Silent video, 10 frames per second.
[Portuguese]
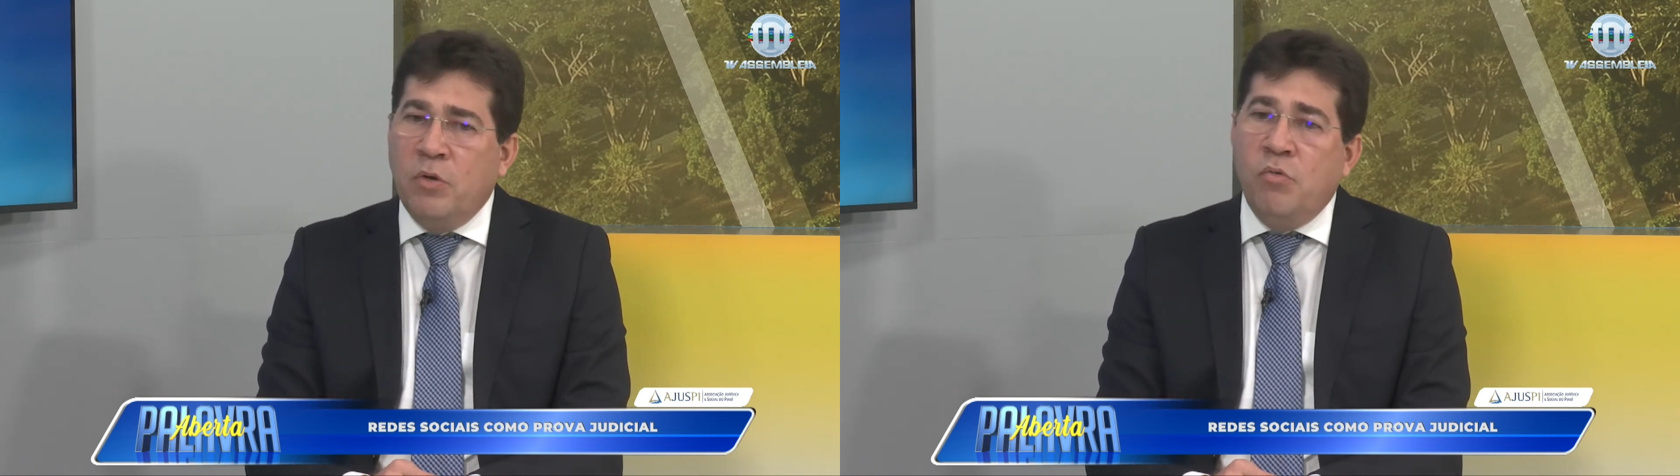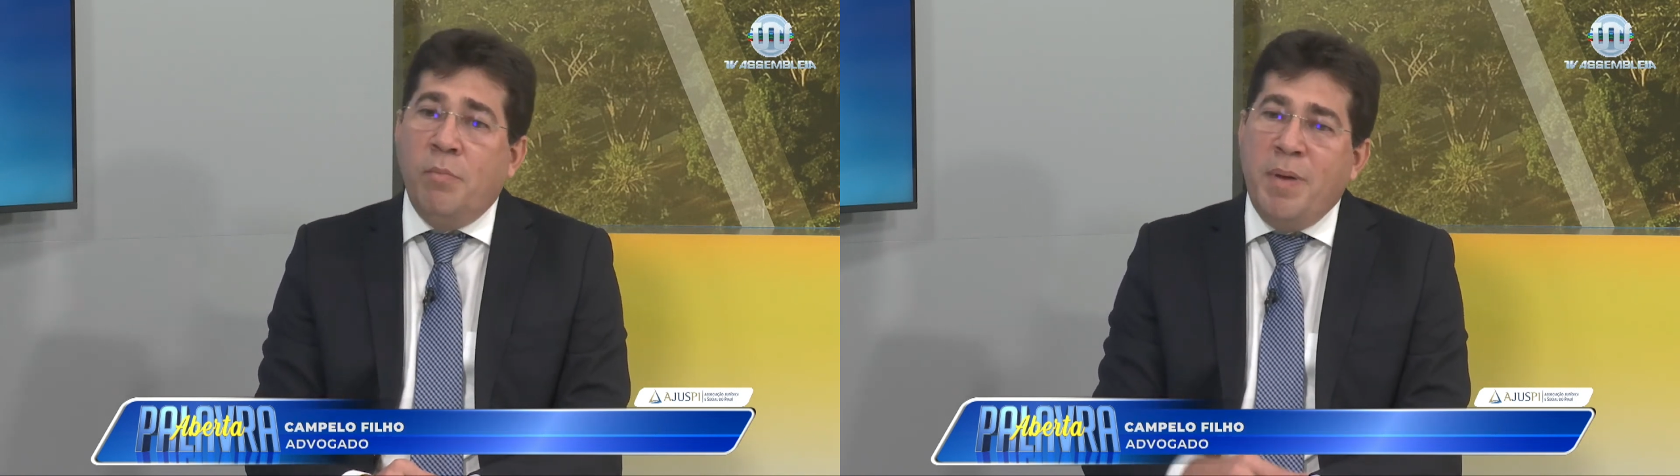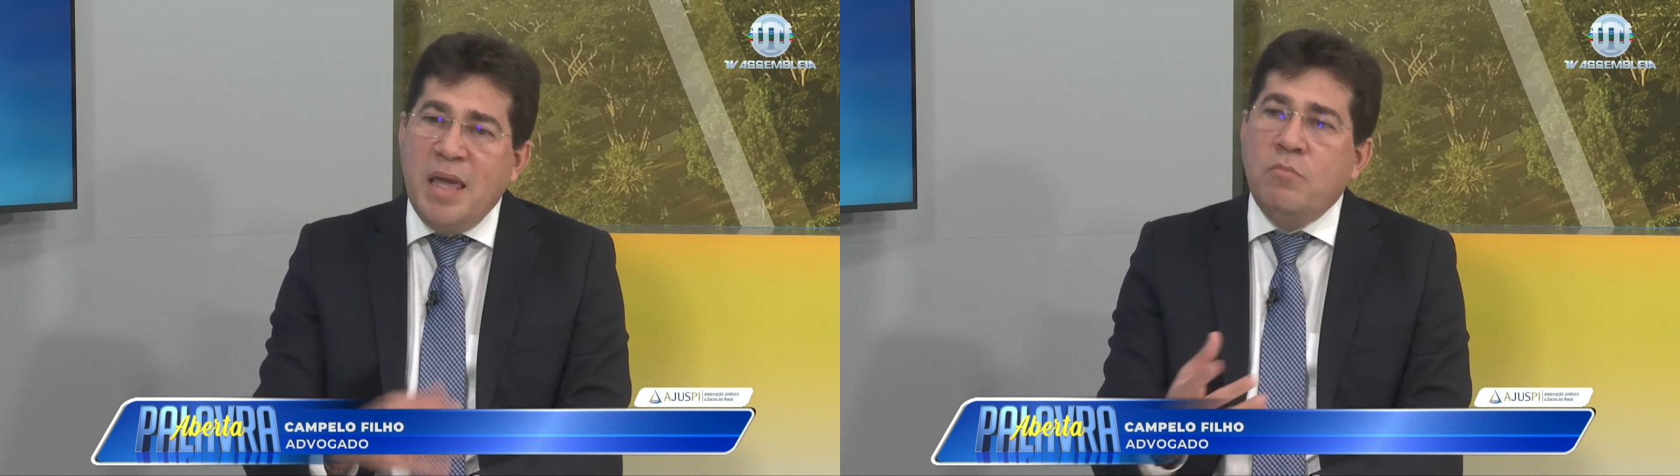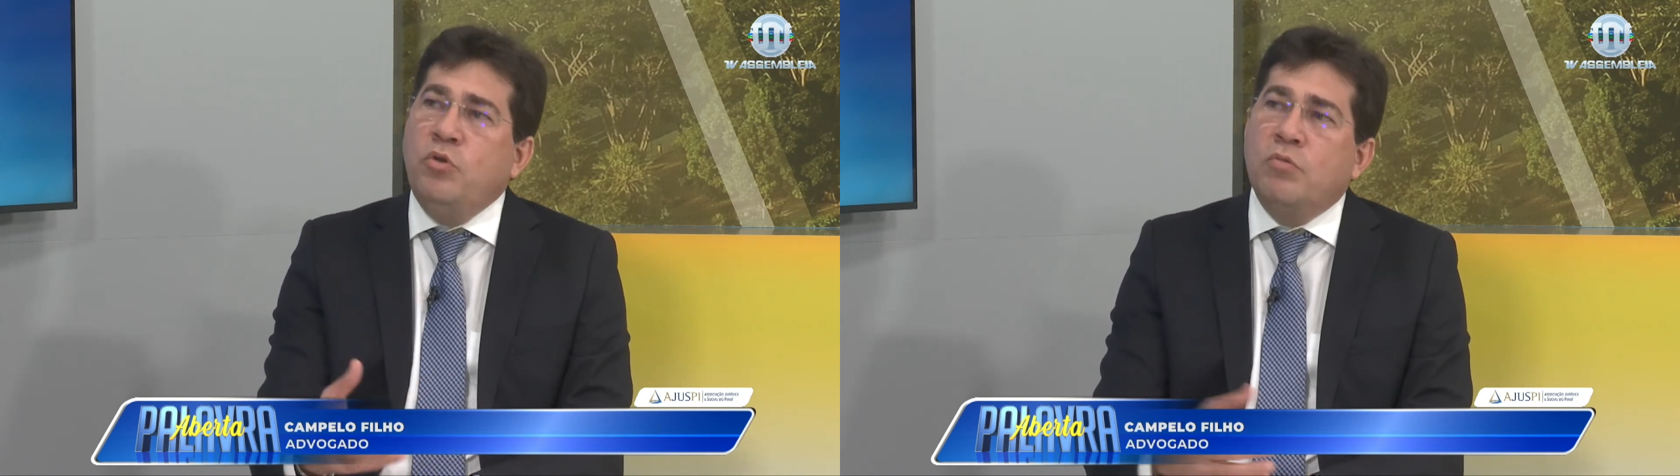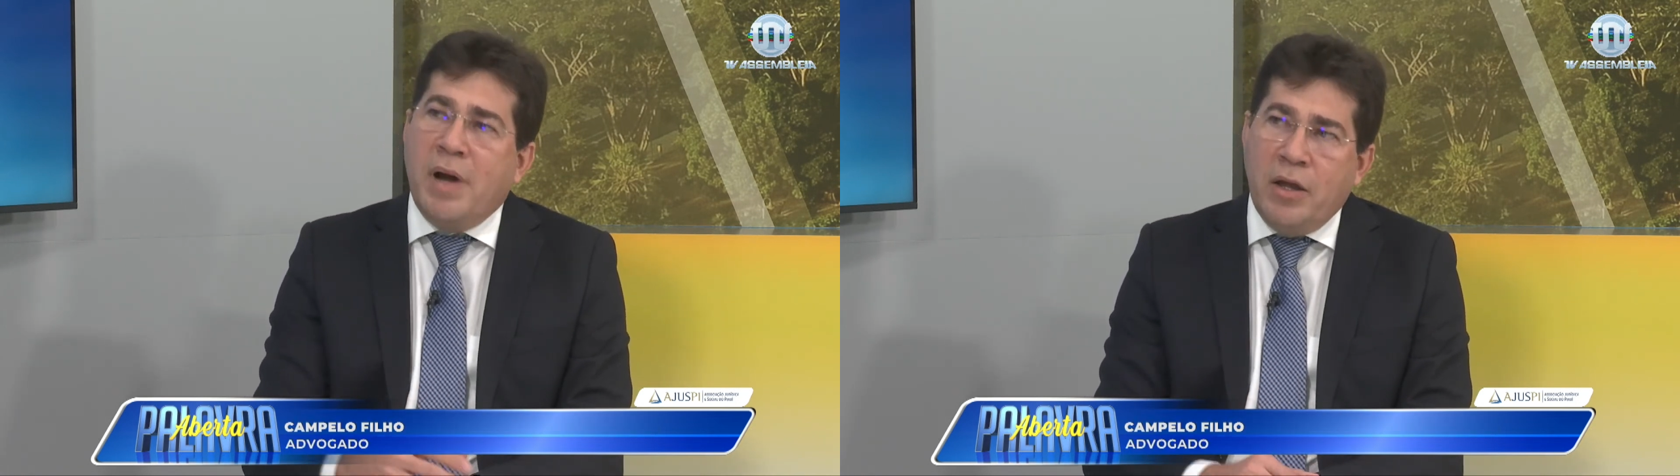um bem
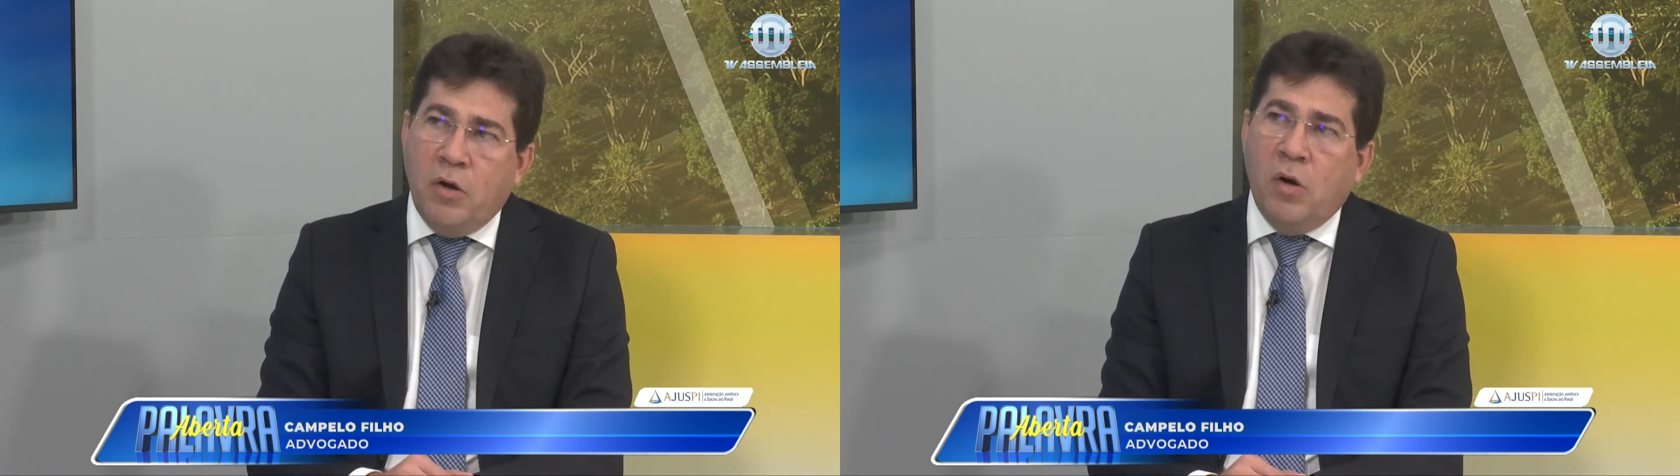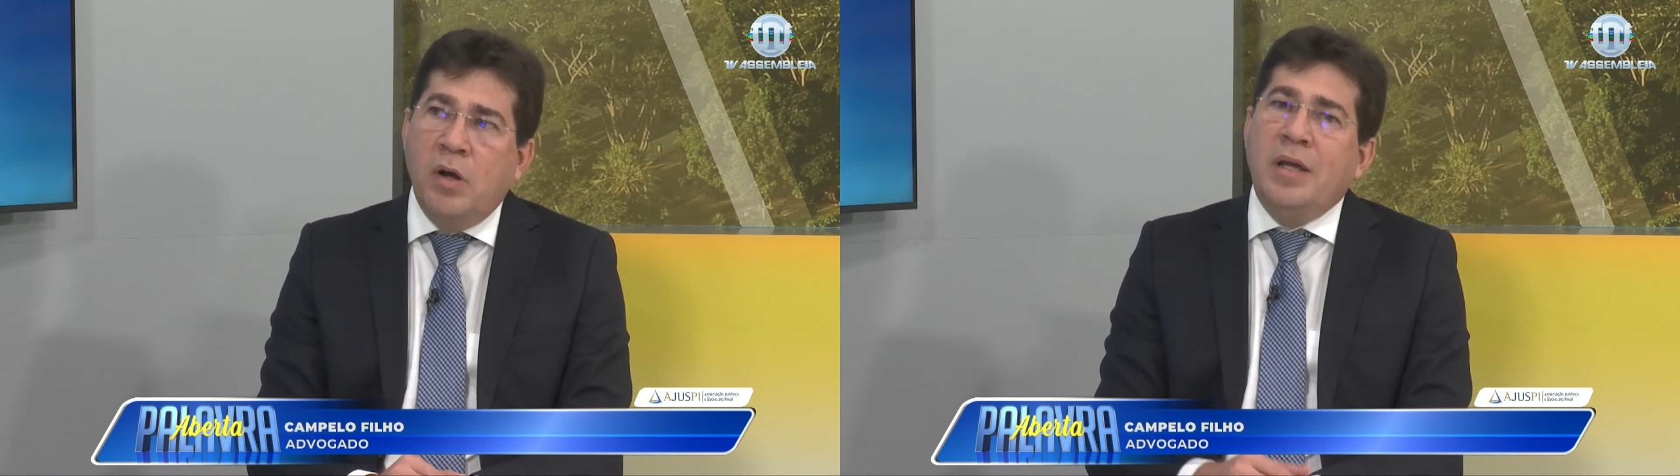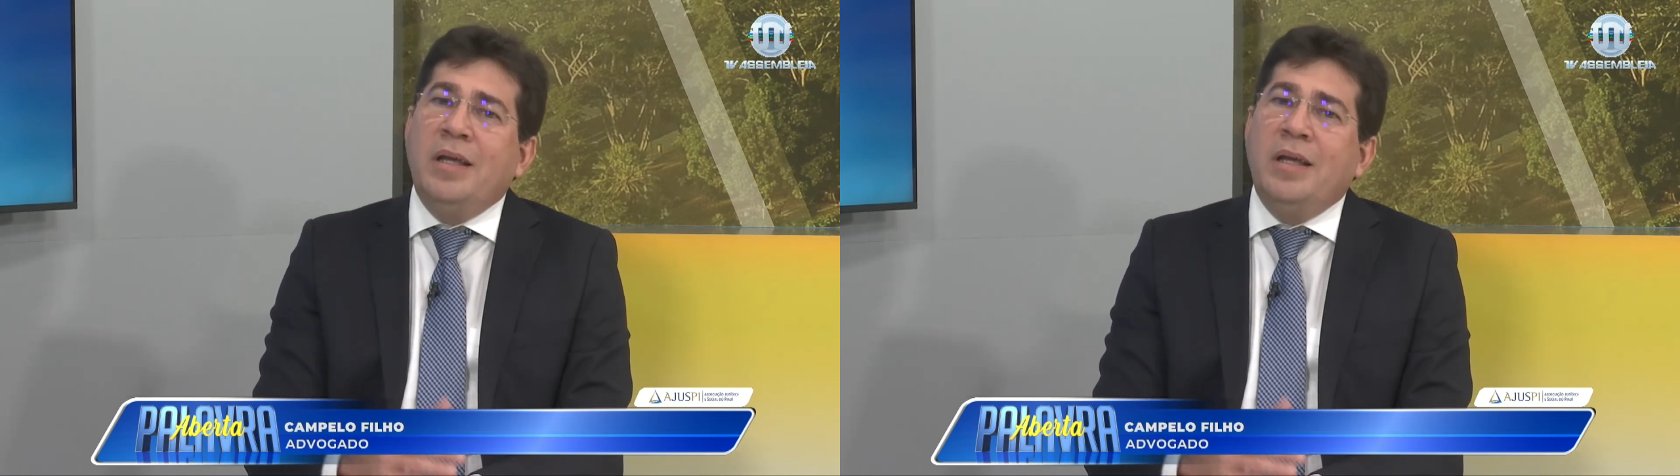muito maior,